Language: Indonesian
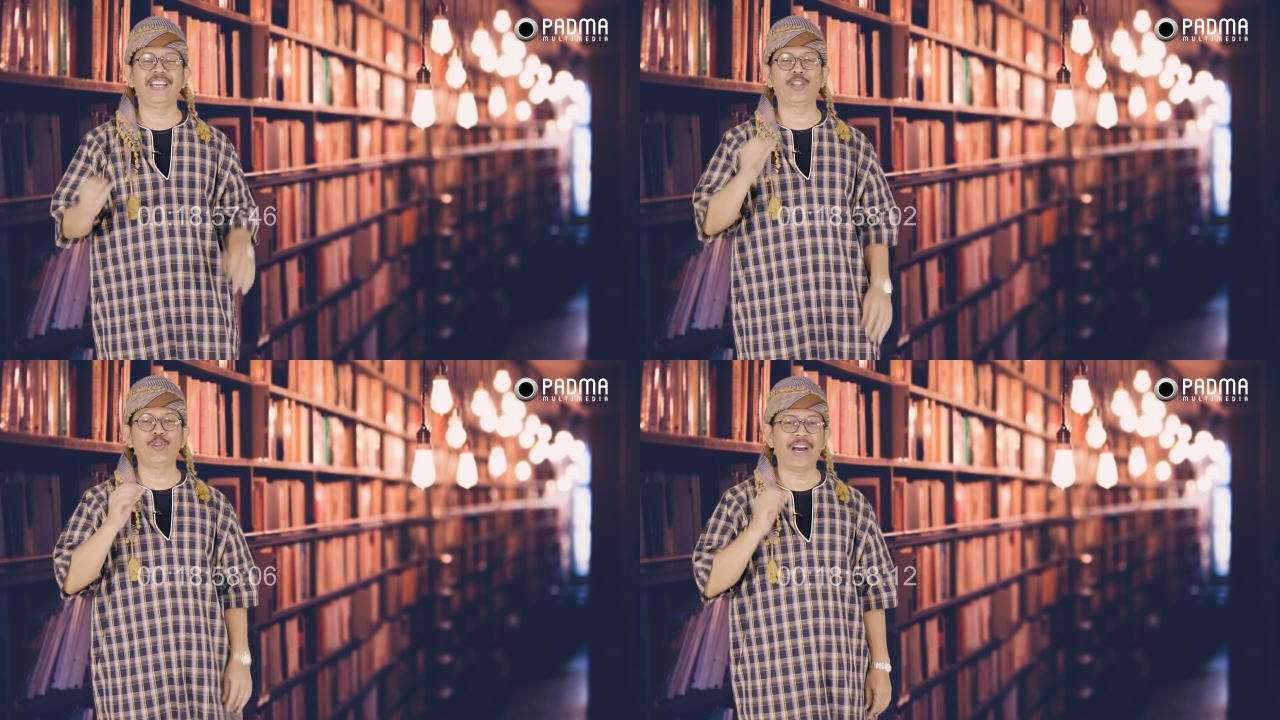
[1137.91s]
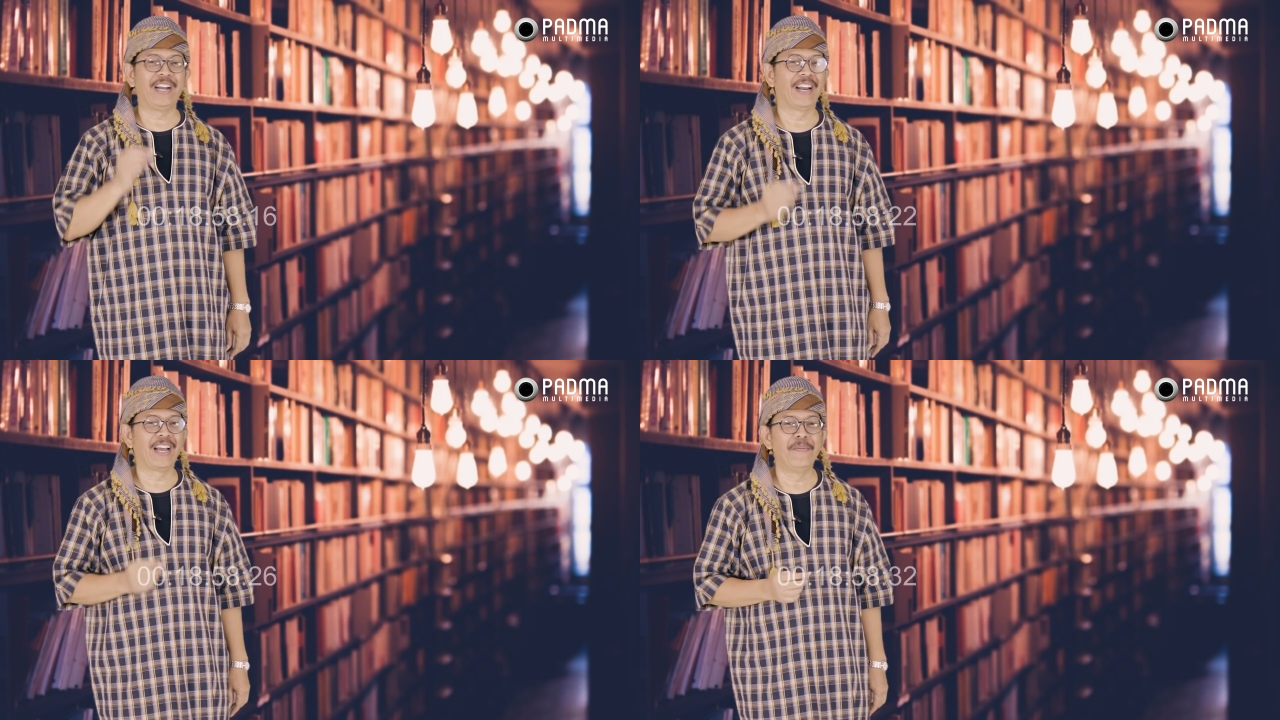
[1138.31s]
itu
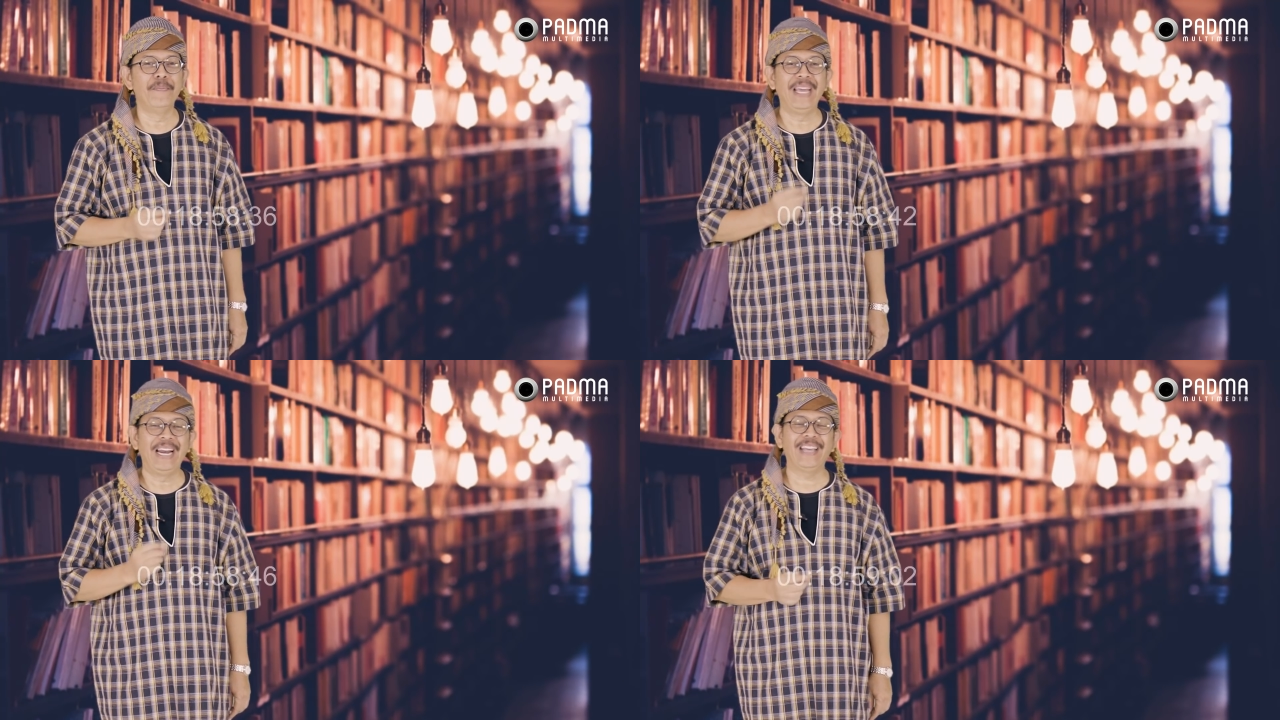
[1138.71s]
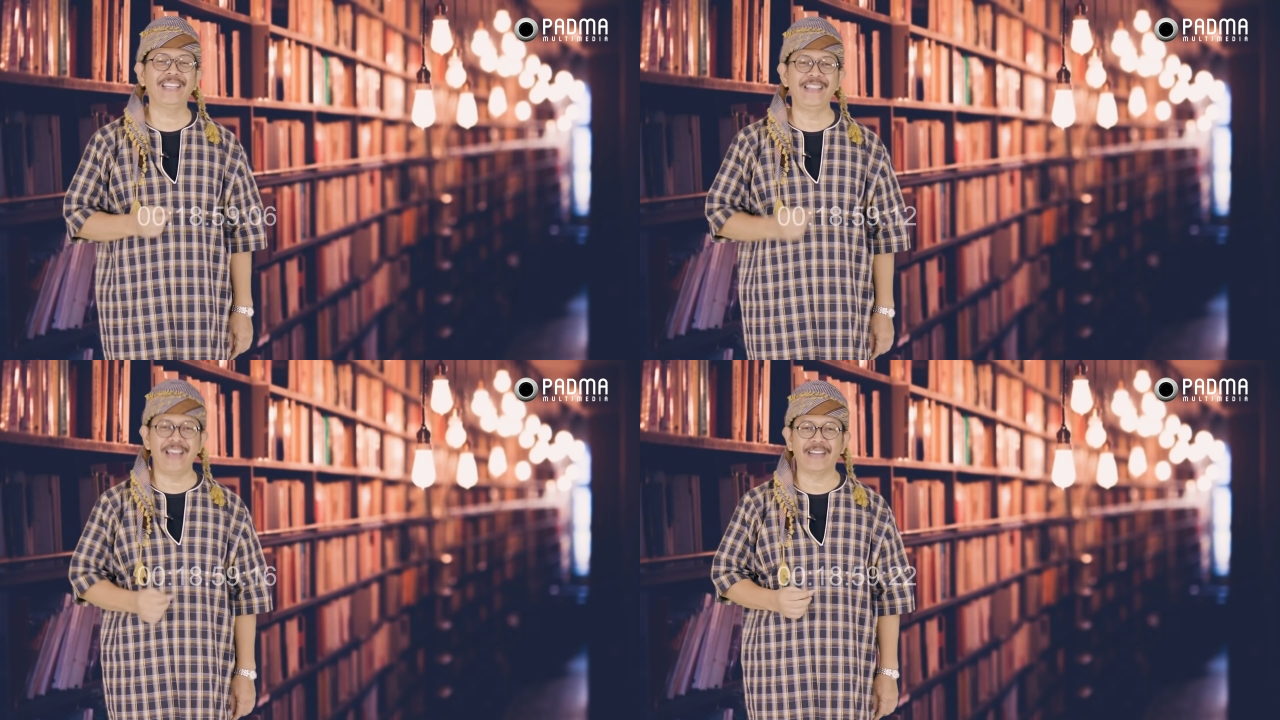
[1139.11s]
adalah
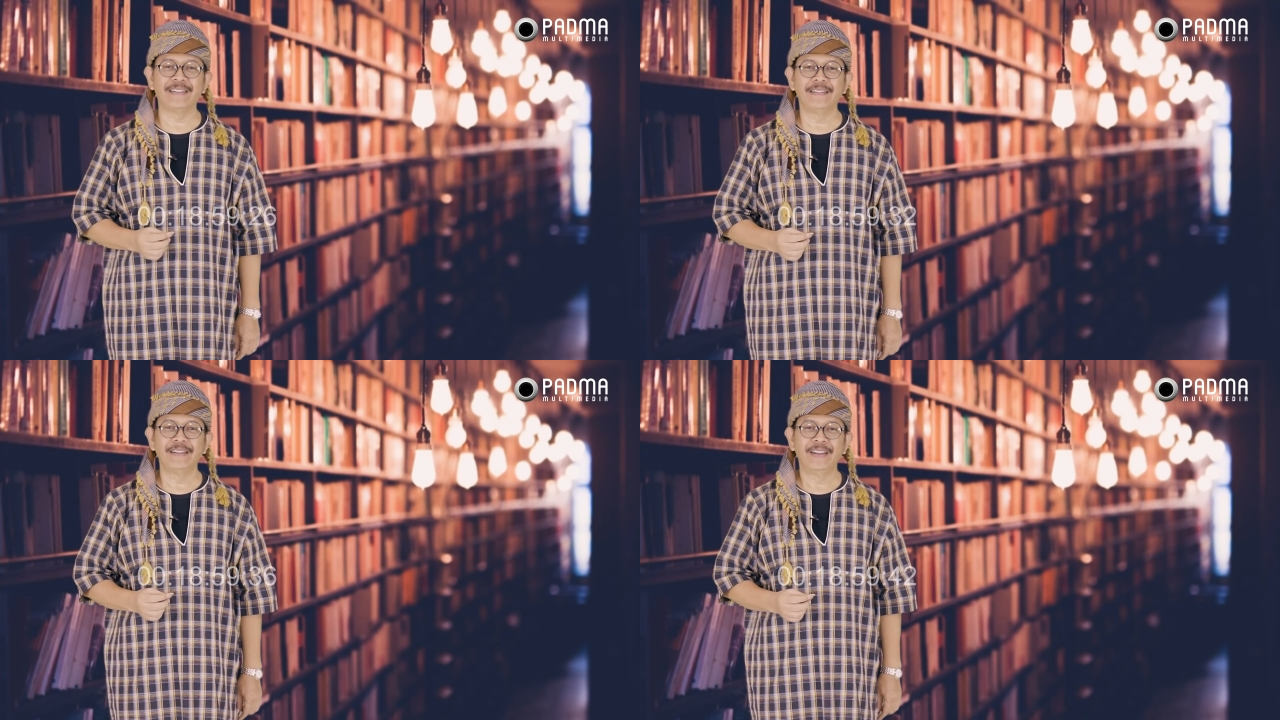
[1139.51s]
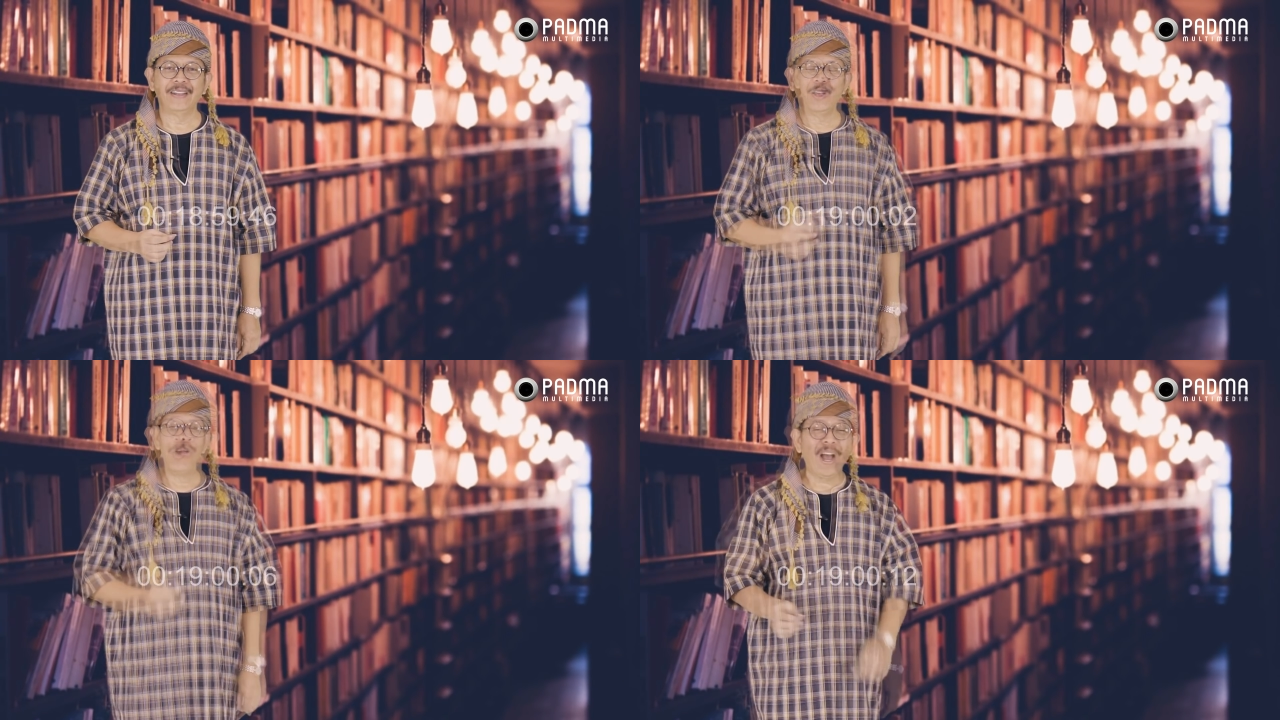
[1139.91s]
miliknya.
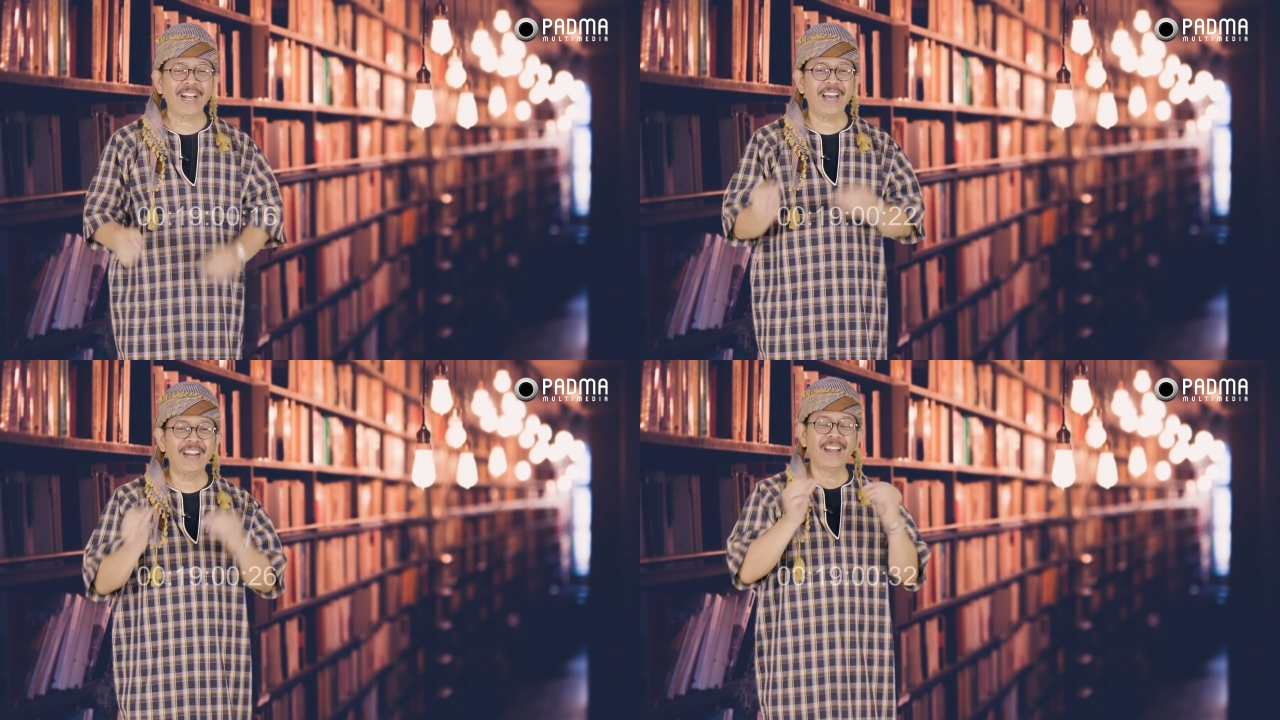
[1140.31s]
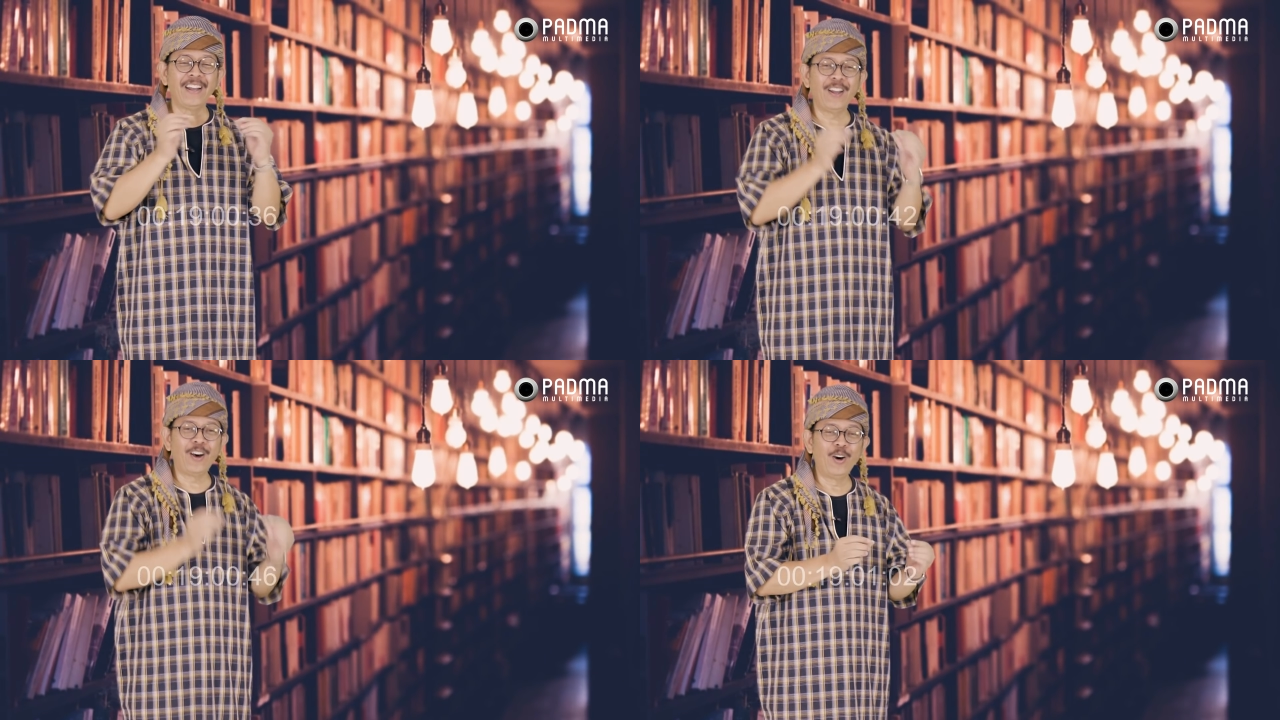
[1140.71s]

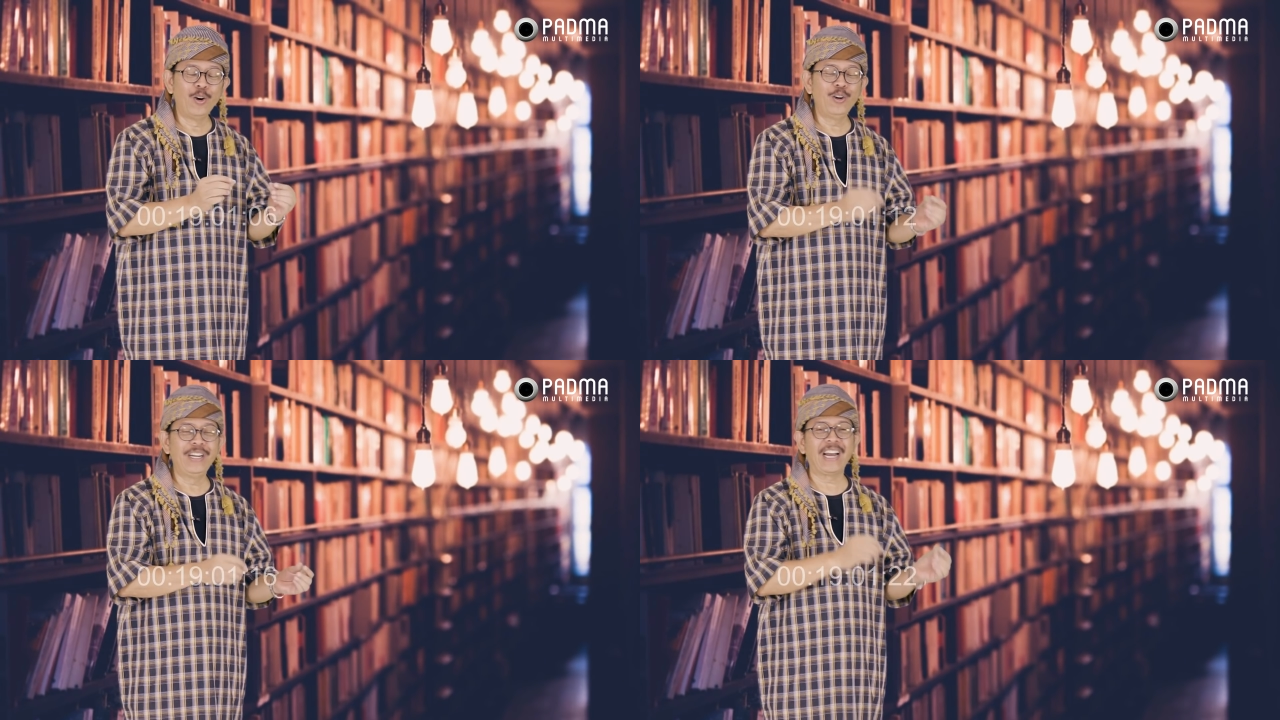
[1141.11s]
Wakanallahu